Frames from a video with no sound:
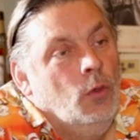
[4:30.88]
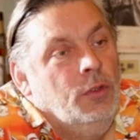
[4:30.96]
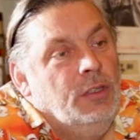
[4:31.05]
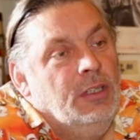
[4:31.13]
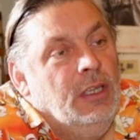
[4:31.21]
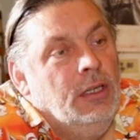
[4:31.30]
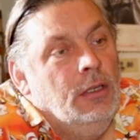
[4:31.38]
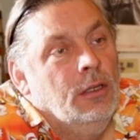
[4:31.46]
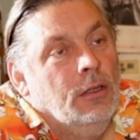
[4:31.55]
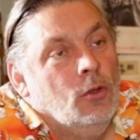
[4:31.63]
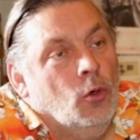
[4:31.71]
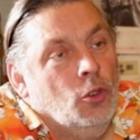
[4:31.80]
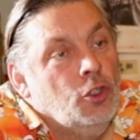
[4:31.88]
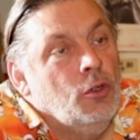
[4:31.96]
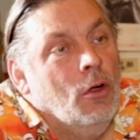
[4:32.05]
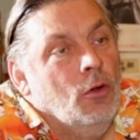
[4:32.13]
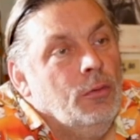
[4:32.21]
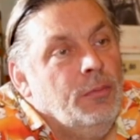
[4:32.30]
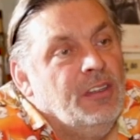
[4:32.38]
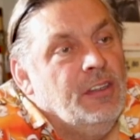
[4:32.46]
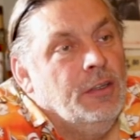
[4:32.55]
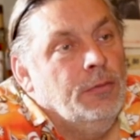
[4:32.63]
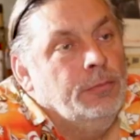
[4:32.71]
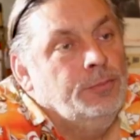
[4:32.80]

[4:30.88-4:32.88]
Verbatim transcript: Und die coachst du auch ein bisschen?